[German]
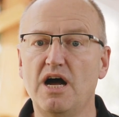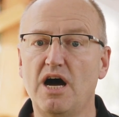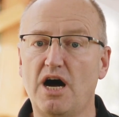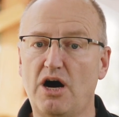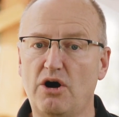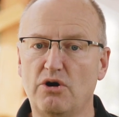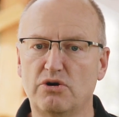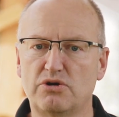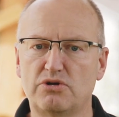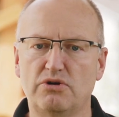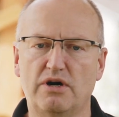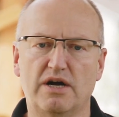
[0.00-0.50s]

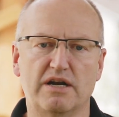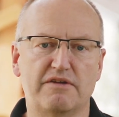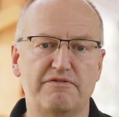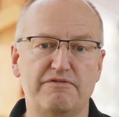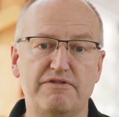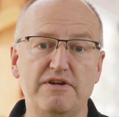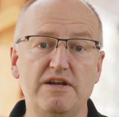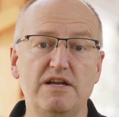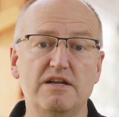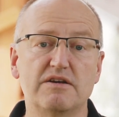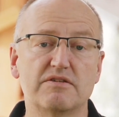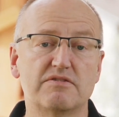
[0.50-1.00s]
auch dort
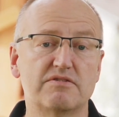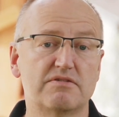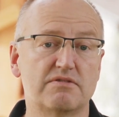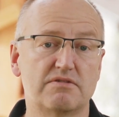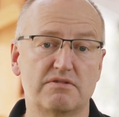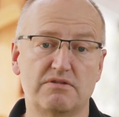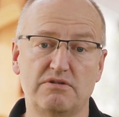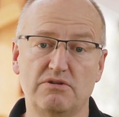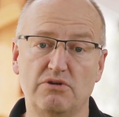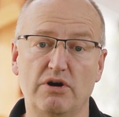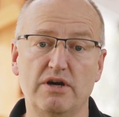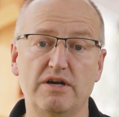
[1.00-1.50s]

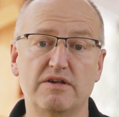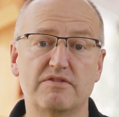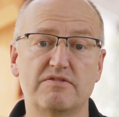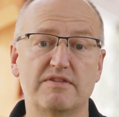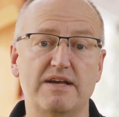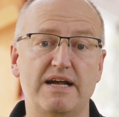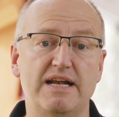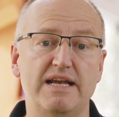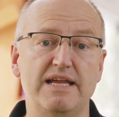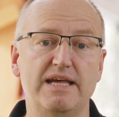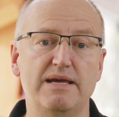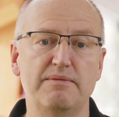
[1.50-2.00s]
vieles Neues
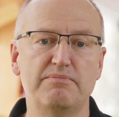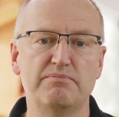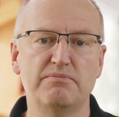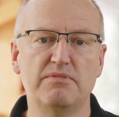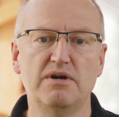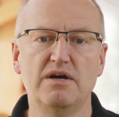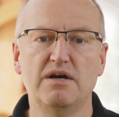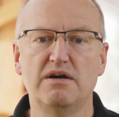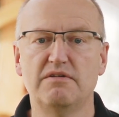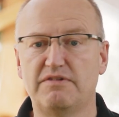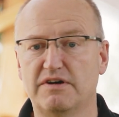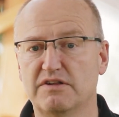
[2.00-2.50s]
erleben,
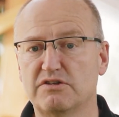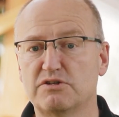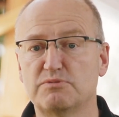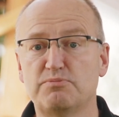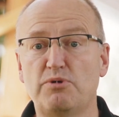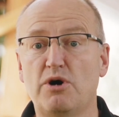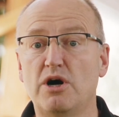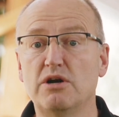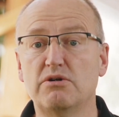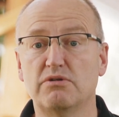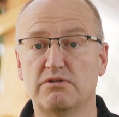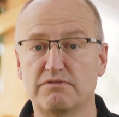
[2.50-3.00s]
was
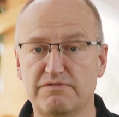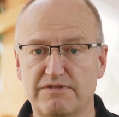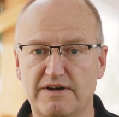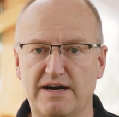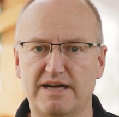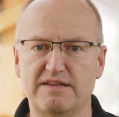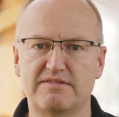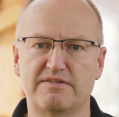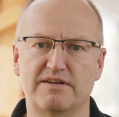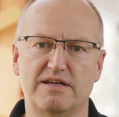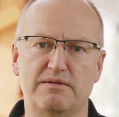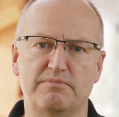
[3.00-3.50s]
Sport und
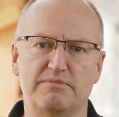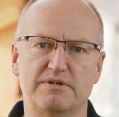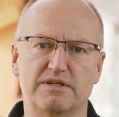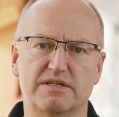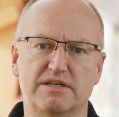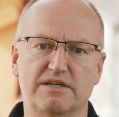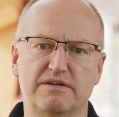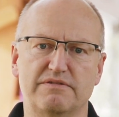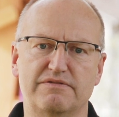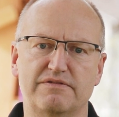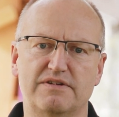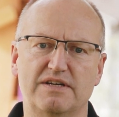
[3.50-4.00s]
Freizeit
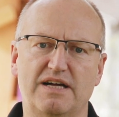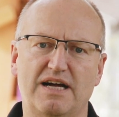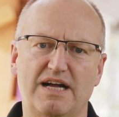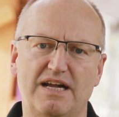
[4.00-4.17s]
anbetrifft.